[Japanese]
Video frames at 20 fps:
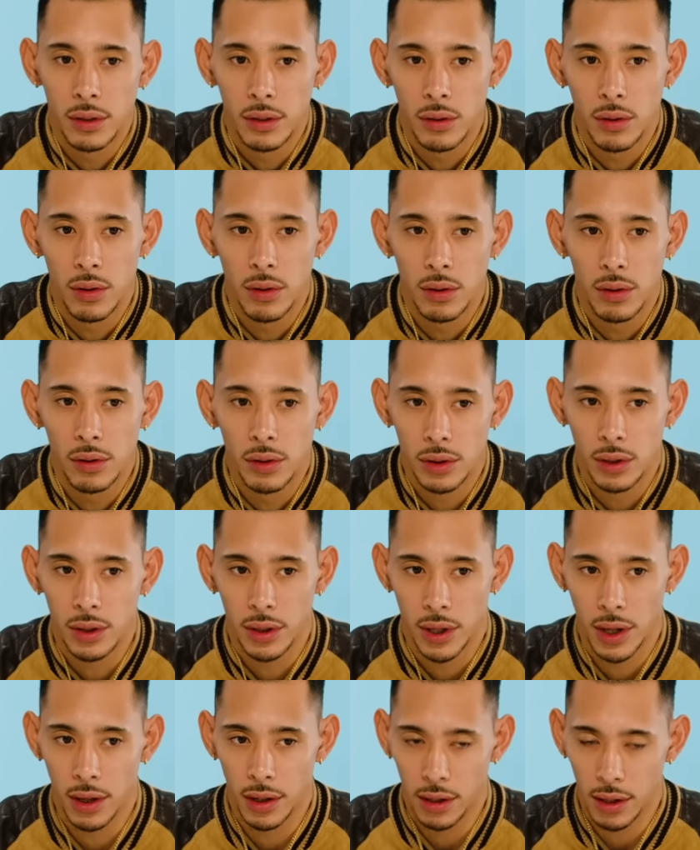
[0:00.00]
これを
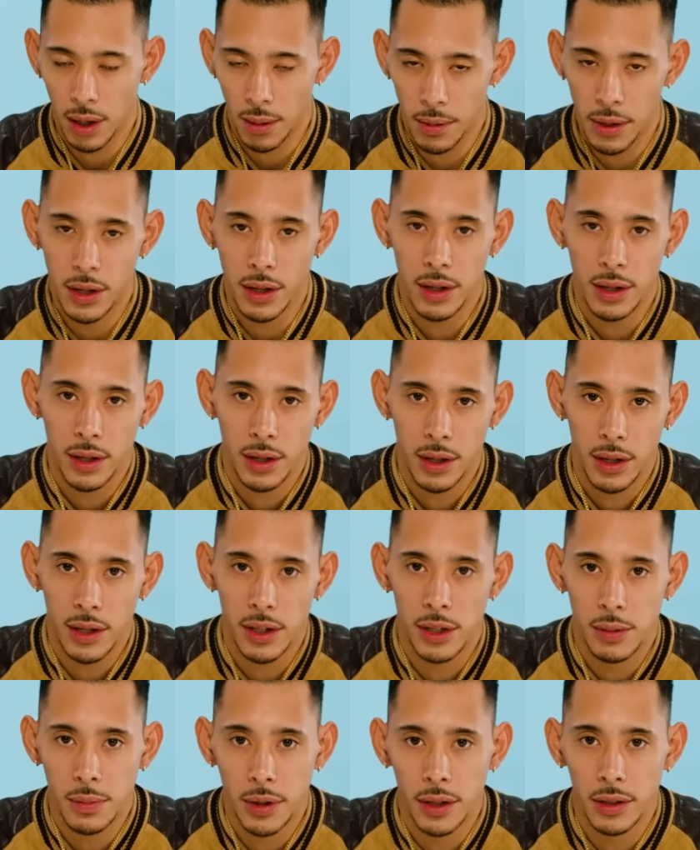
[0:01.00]
つけるたびに引き
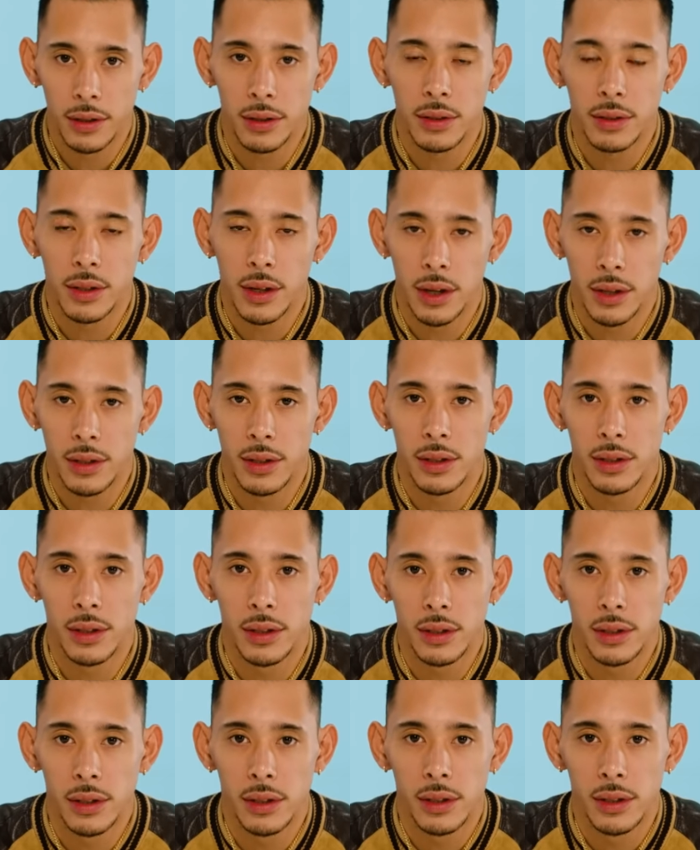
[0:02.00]
締まる感じ
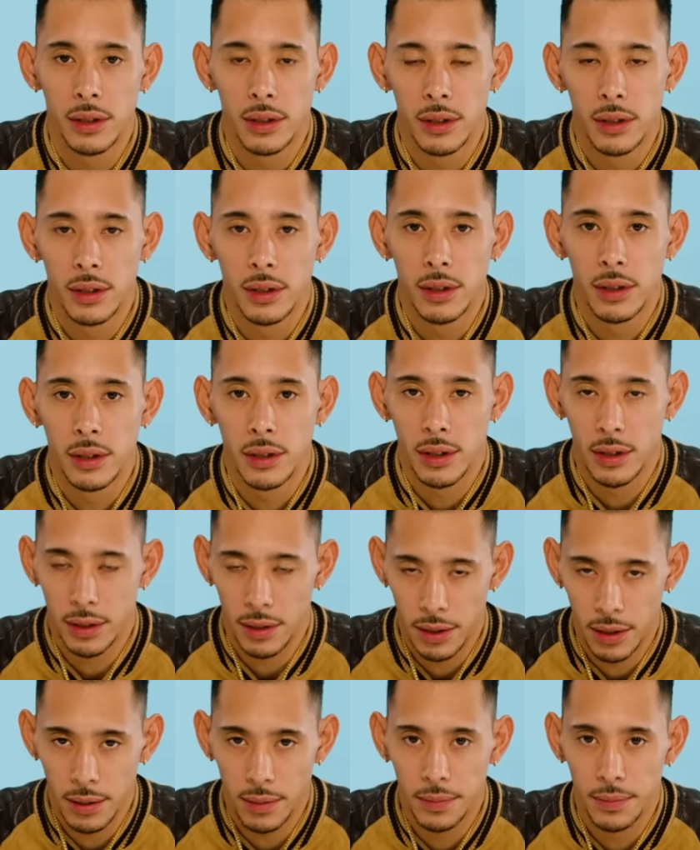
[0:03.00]
ですね